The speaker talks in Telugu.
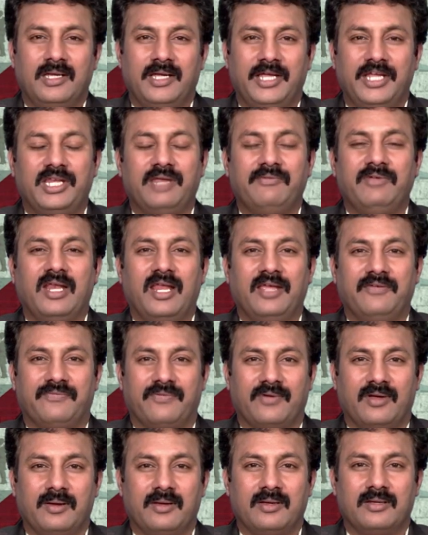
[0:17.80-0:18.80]
ఈటీవీ లైఫ్
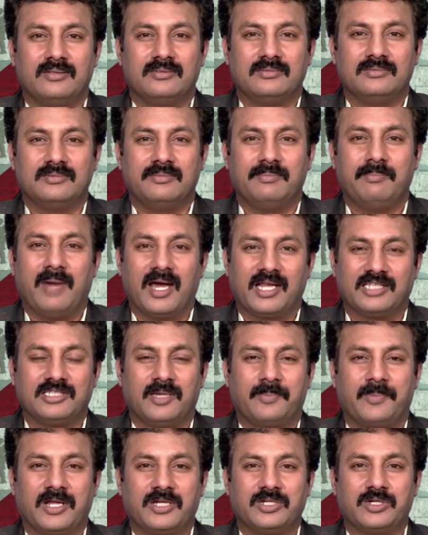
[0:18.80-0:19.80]
మానస
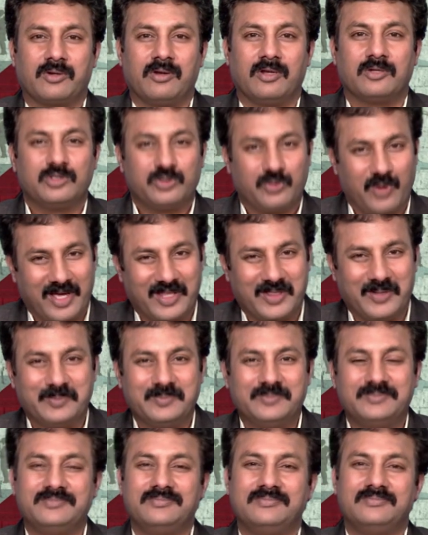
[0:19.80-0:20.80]
ప్రేక్షకులకు స్వాగతం
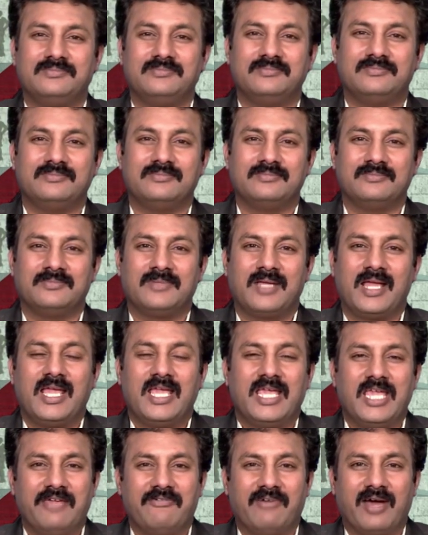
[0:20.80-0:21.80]

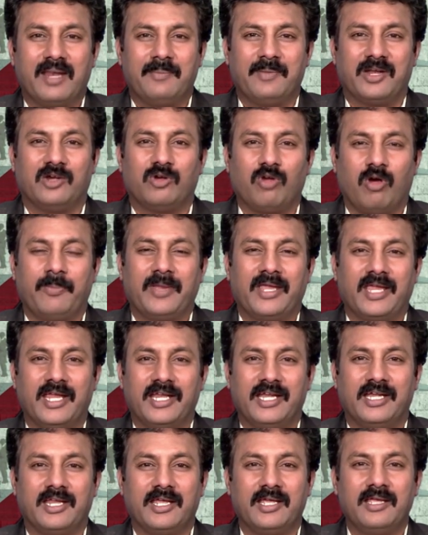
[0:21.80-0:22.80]
ఇవాళ మన టాపిక్
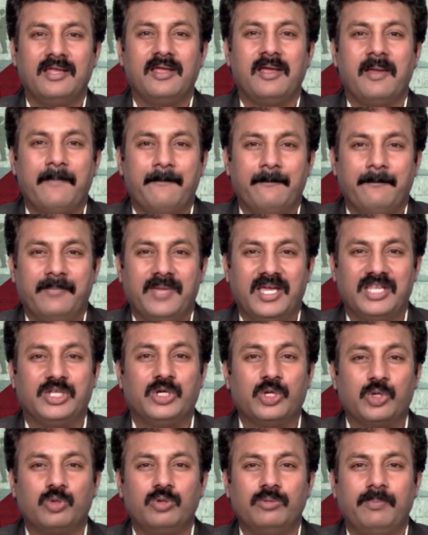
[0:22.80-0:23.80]
ఏంటంటే
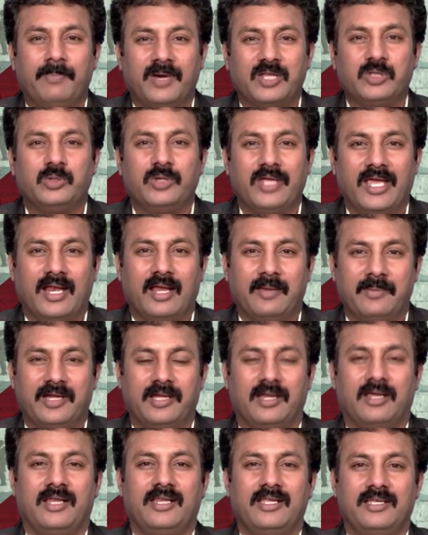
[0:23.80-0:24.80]
మెదడుకు పదును ఎలా
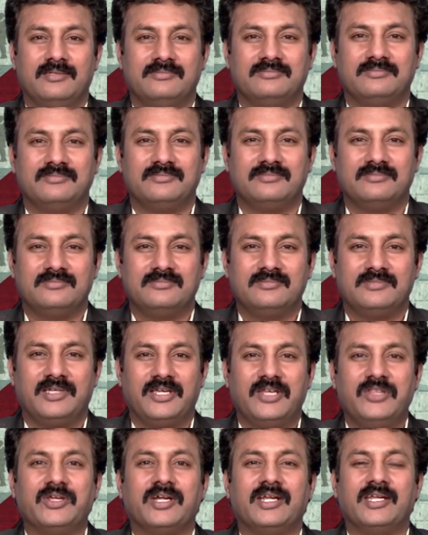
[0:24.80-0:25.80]
పెట్టాలి
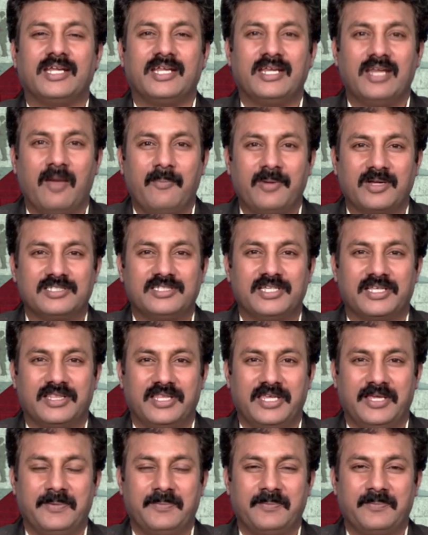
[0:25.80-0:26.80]
ఎందుకంటే జ్ఞాపక
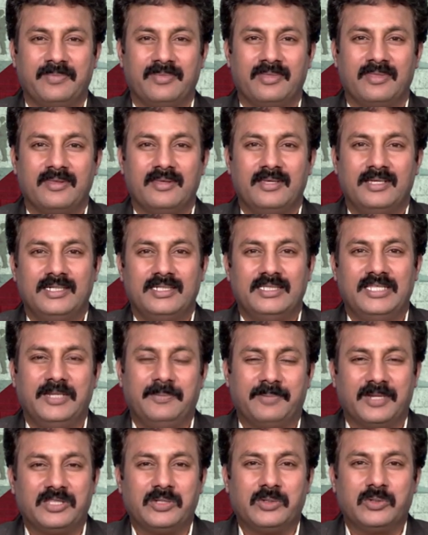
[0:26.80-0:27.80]
శక్తి దీని
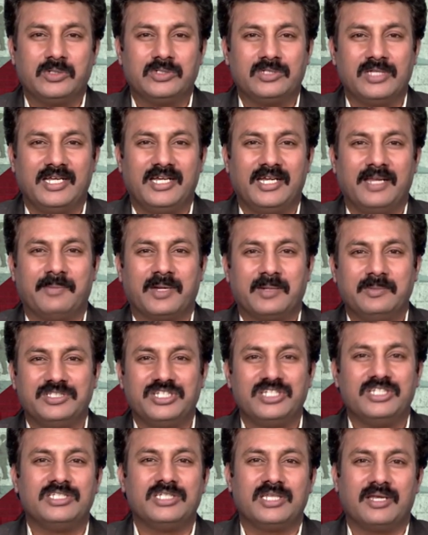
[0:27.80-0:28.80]
ప్రతిరోజు ఏంటంటే మనం
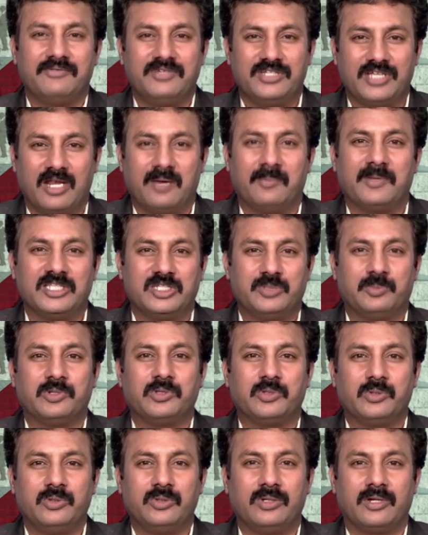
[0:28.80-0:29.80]
చిన్న చిన్న విషయాలు
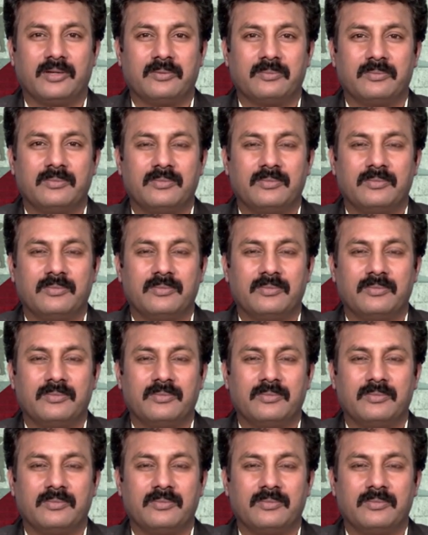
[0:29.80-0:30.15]
మర్చిపోతూ ఉంటాం